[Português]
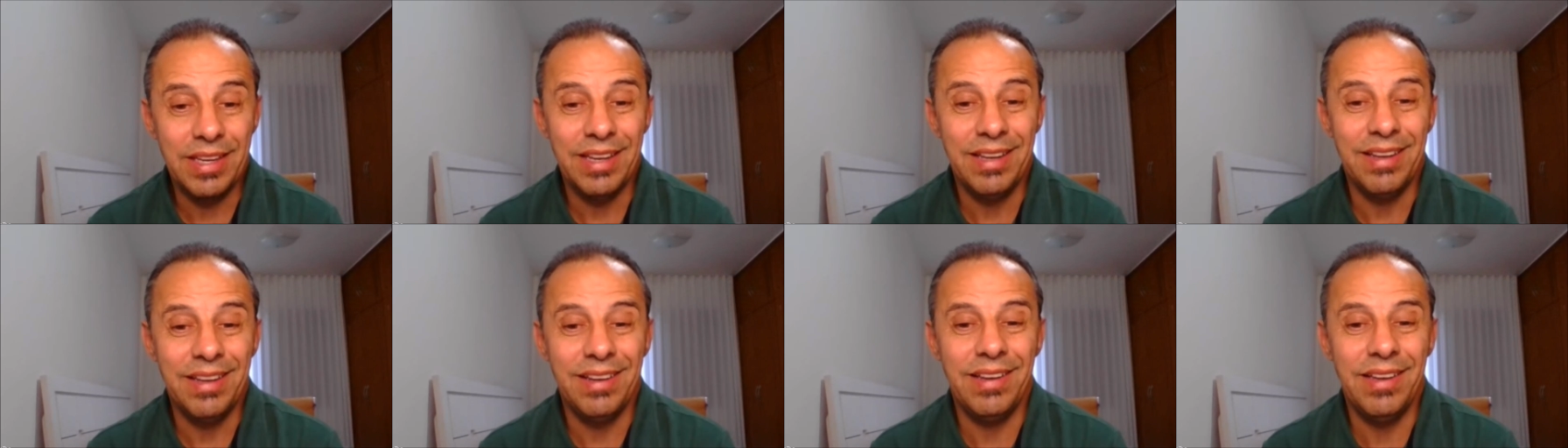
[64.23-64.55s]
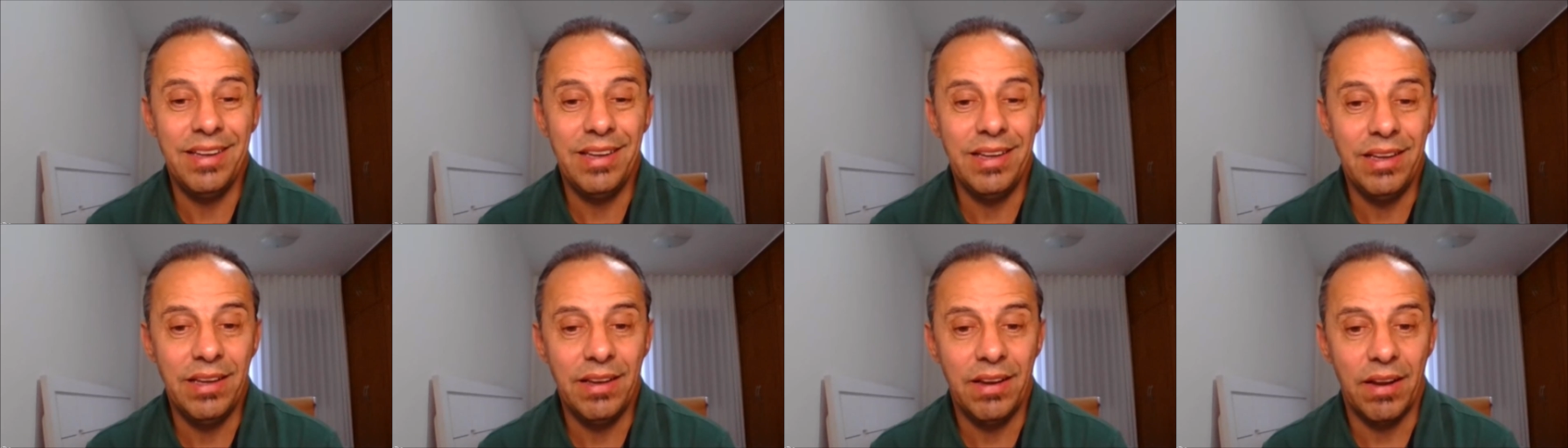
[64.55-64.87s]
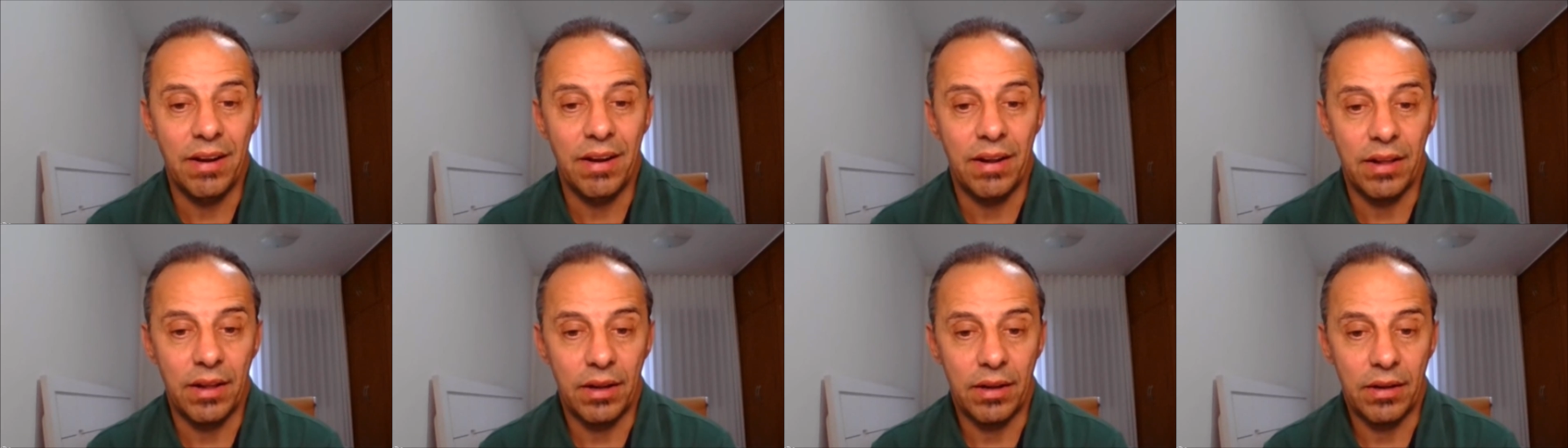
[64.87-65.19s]

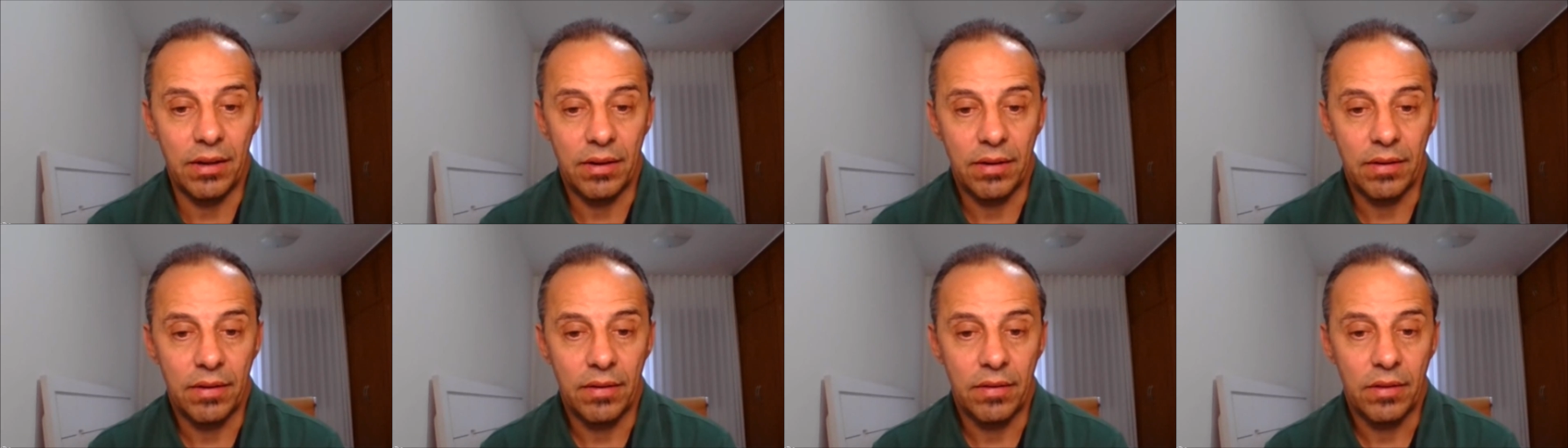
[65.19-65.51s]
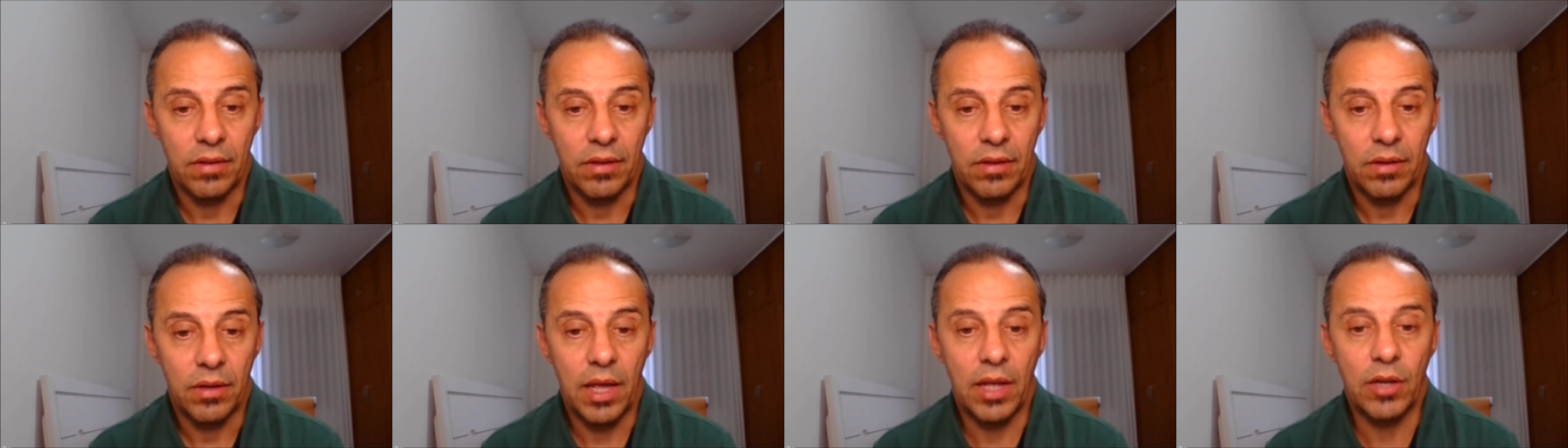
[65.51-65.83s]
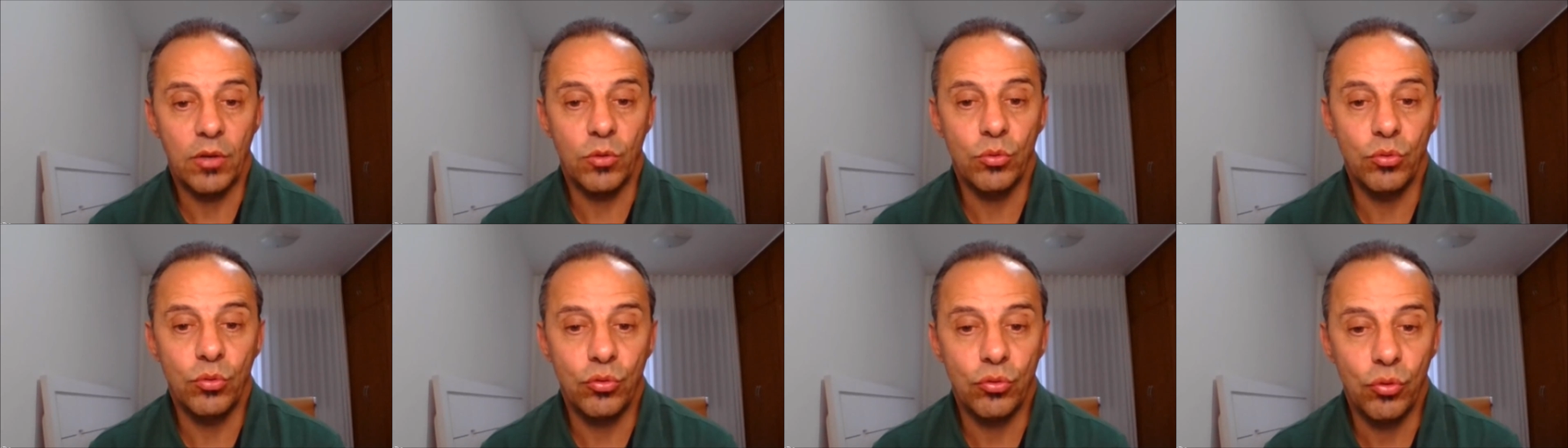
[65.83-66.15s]
queria,
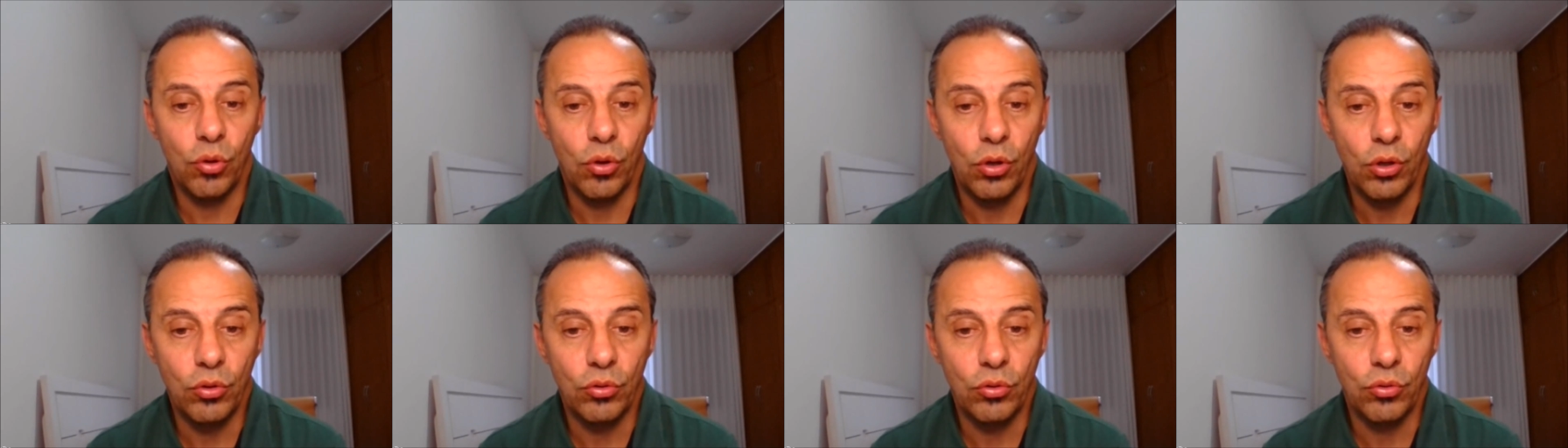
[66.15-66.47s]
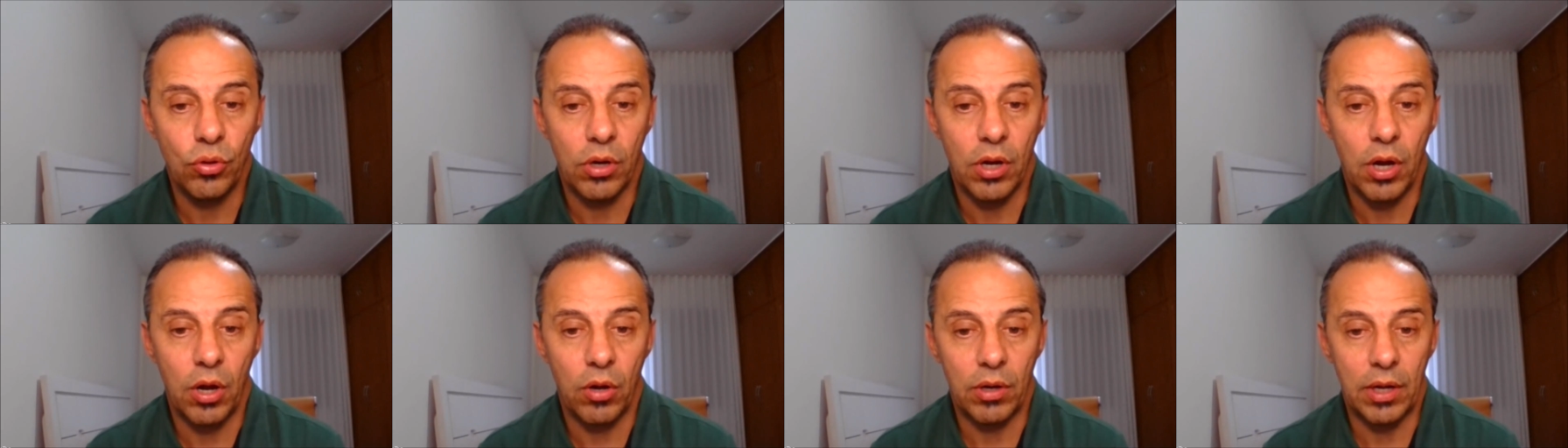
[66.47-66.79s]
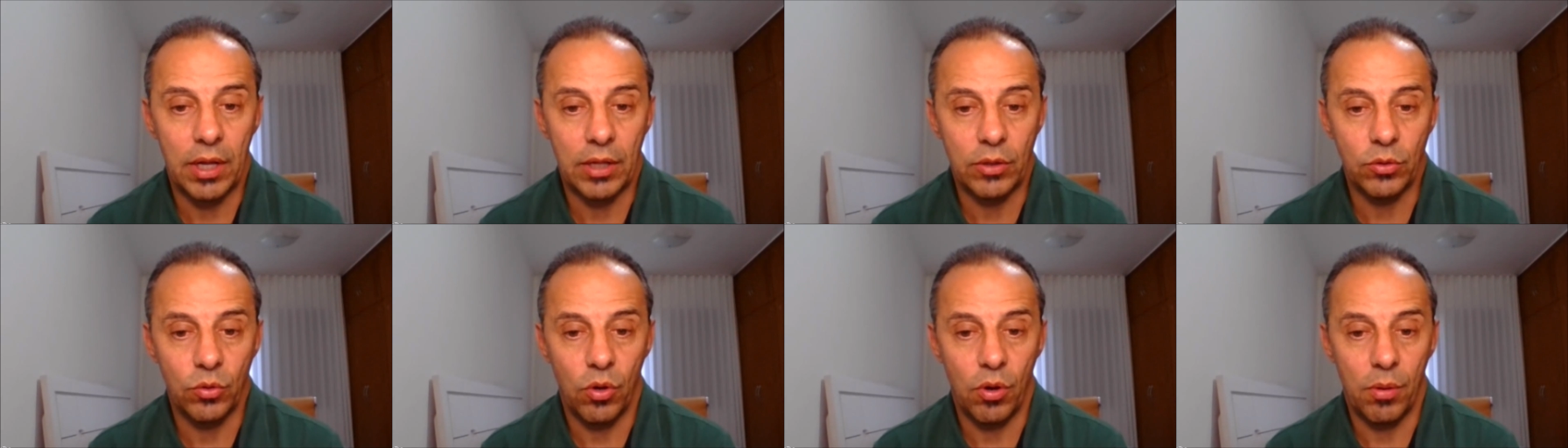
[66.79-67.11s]
era um sonho jogar ao
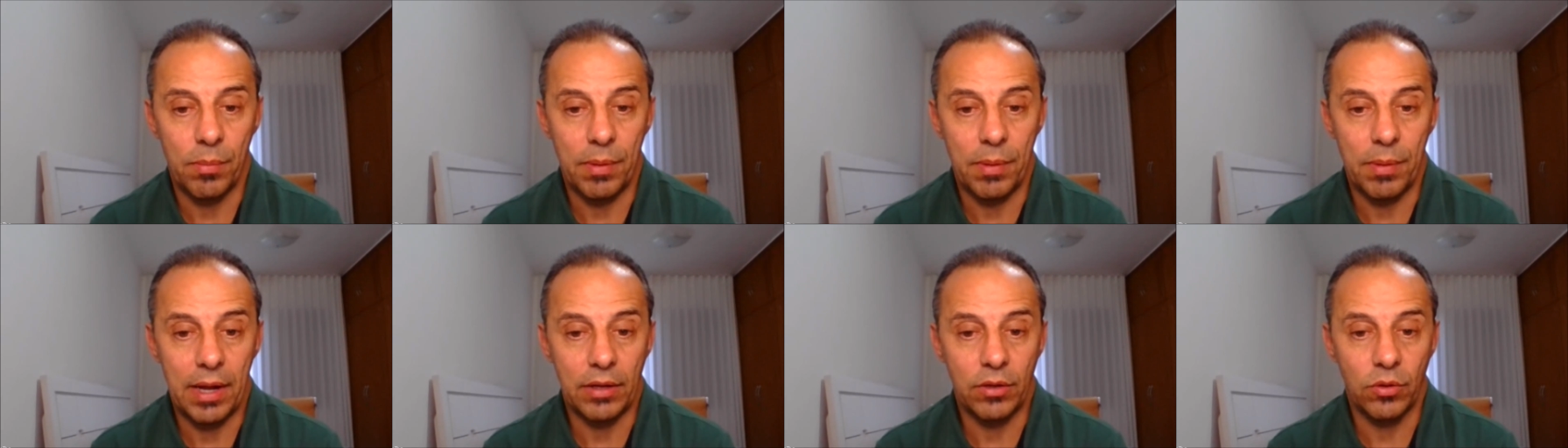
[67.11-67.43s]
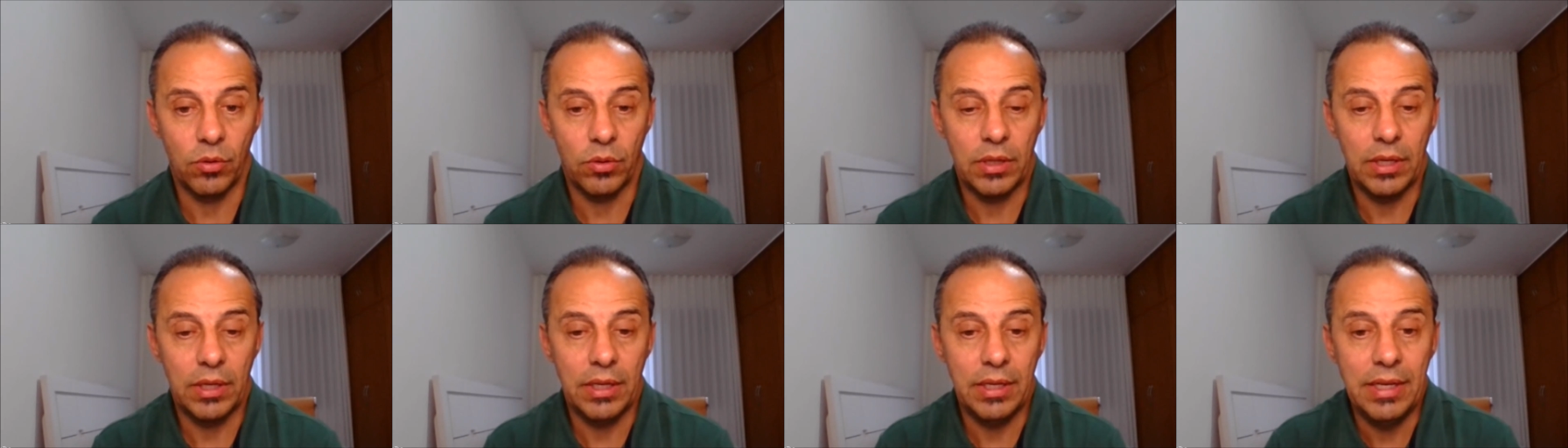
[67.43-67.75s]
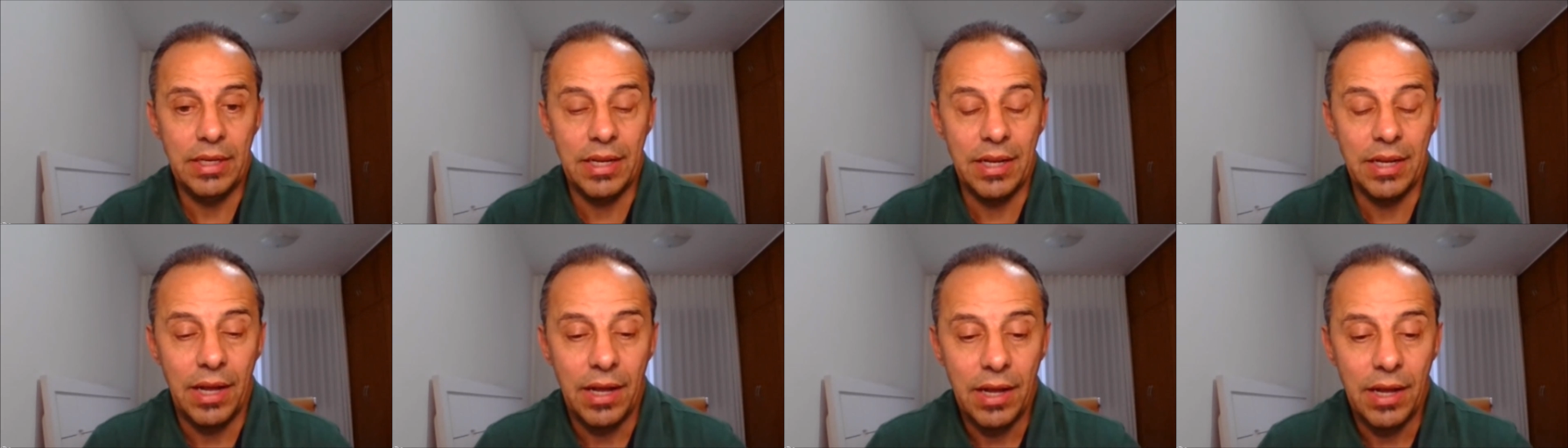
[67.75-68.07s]
lado do Romário, eu
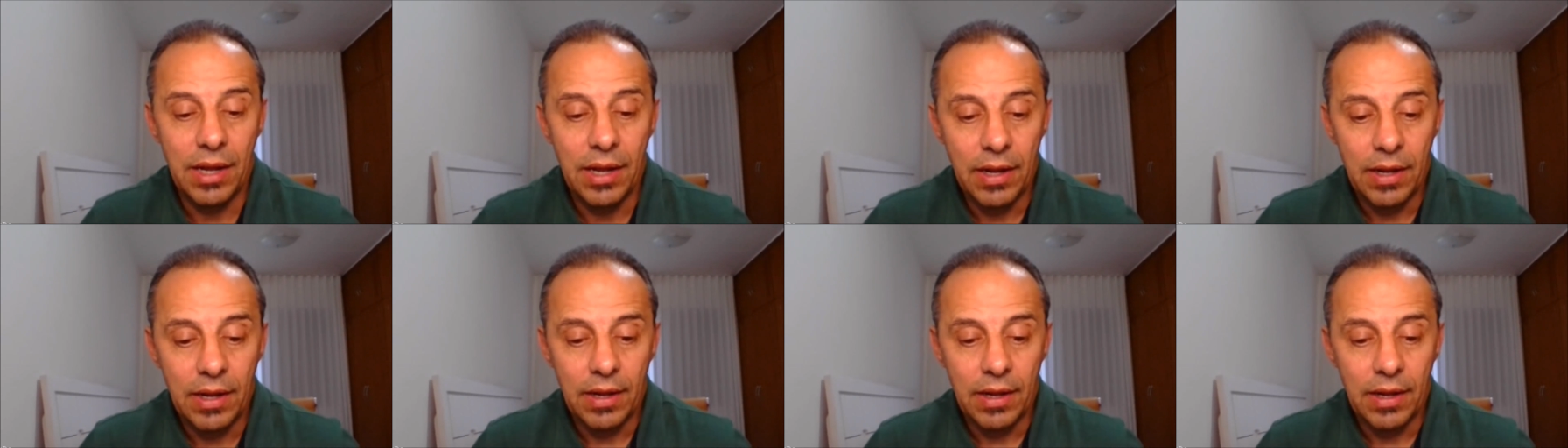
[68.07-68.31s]
queria